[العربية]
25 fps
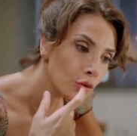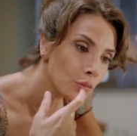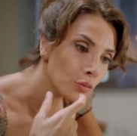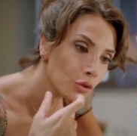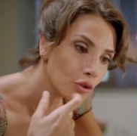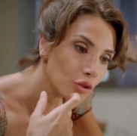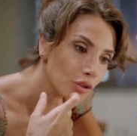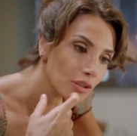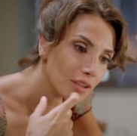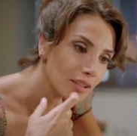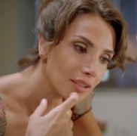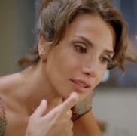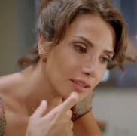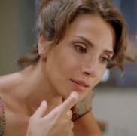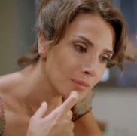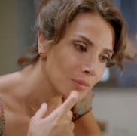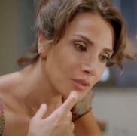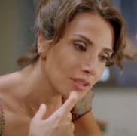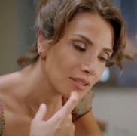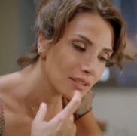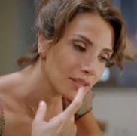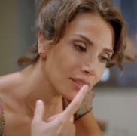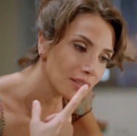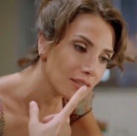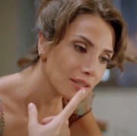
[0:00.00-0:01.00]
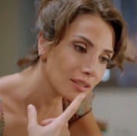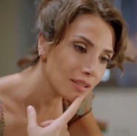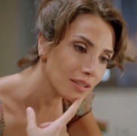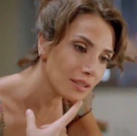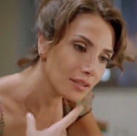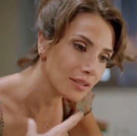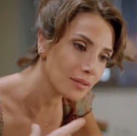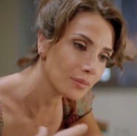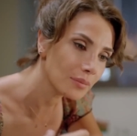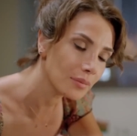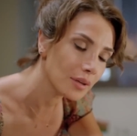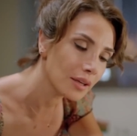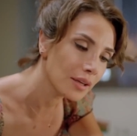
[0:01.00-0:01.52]
دكتور الاسنان اللي صلحت
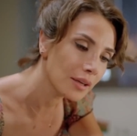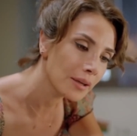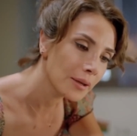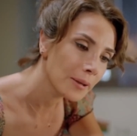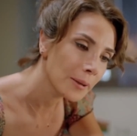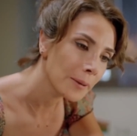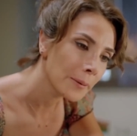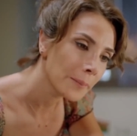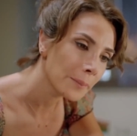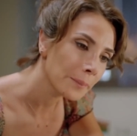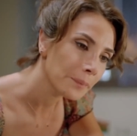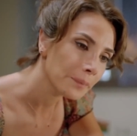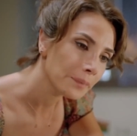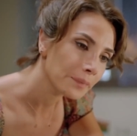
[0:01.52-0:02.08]
اسنانك عنده